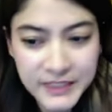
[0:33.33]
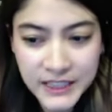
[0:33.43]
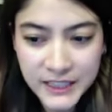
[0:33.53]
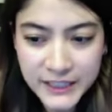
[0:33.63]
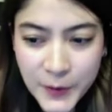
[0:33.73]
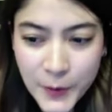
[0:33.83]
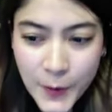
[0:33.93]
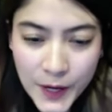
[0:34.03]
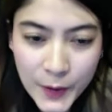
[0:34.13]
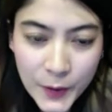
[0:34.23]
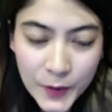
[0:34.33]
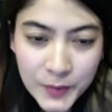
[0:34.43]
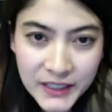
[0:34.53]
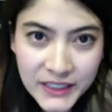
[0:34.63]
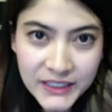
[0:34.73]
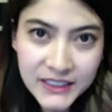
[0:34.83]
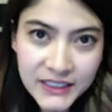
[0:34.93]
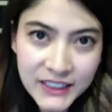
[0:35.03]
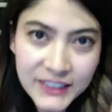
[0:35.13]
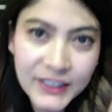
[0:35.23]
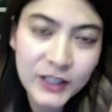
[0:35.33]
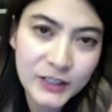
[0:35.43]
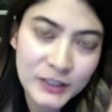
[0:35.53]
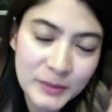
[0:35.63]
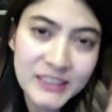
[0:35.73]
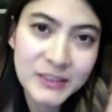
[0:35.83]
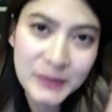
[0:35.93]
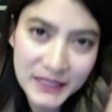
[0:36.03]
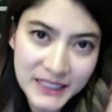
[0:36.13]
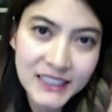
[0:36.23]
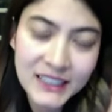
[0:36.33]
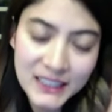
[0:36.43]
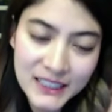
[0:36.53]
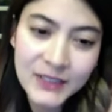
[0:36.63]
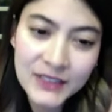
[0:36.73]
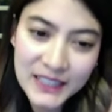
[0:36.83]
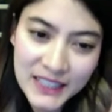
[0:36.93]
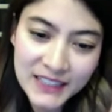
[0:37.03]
เดี๋ยวรอให้คนมาเยอะๆ แล้วเดี๋ยวเราจะมาสวัสดีทีเดียวนะคะ